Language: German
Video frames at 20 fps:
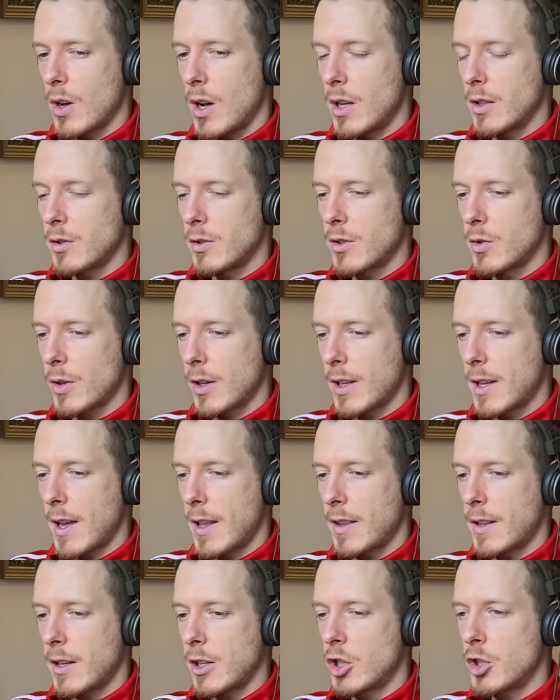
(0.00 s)

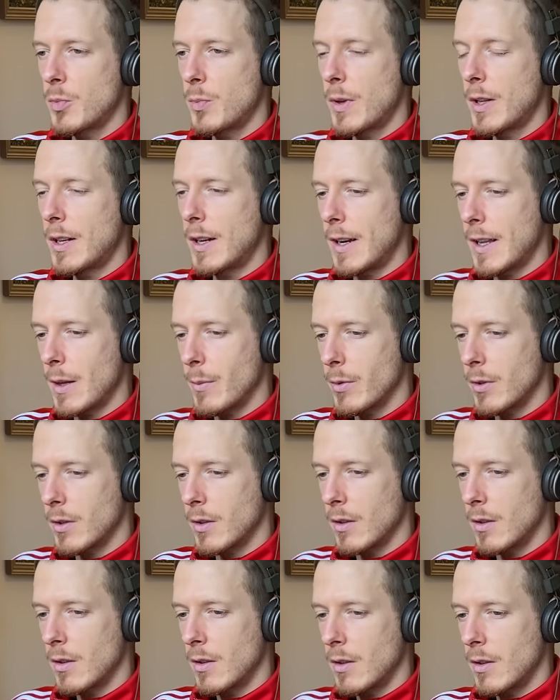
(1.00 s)
anzuerkennen, ich bin
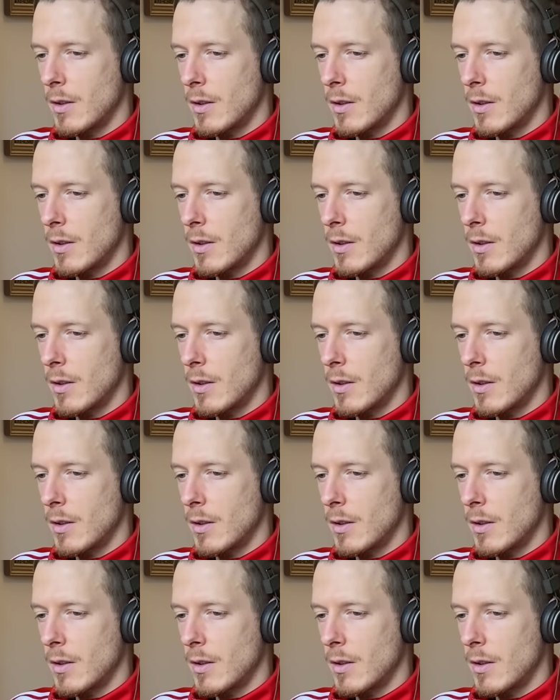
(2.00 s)
Leben.